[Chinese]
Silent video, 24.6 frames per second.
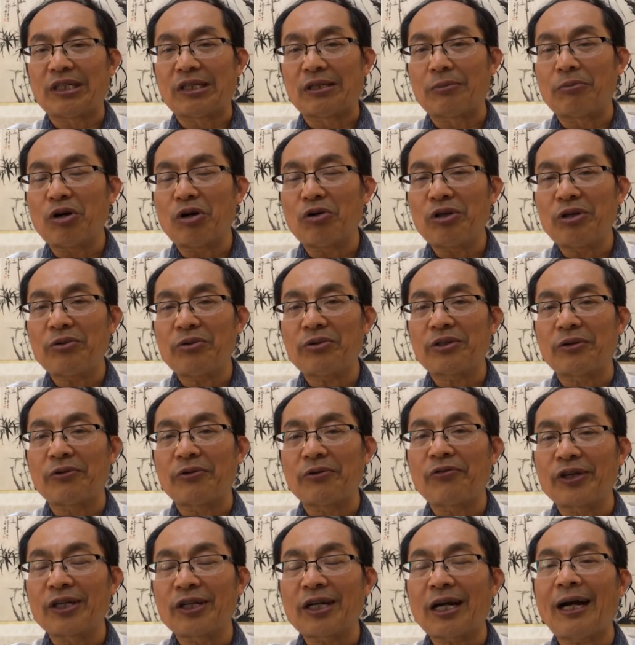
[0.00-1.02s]
和贸易问题
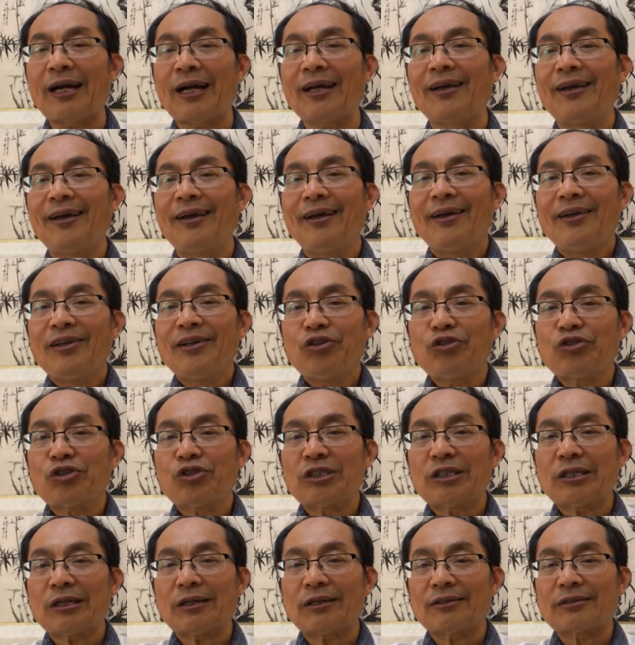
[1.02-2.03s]
分开，就是
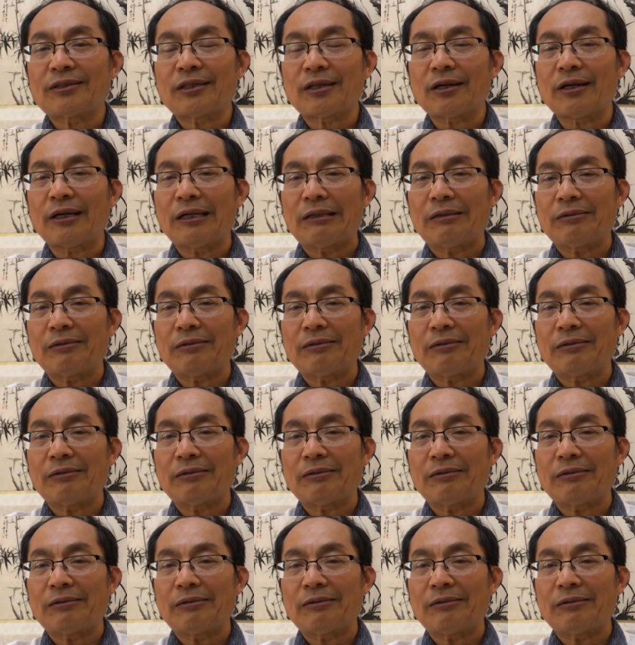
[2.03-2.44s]
这个这个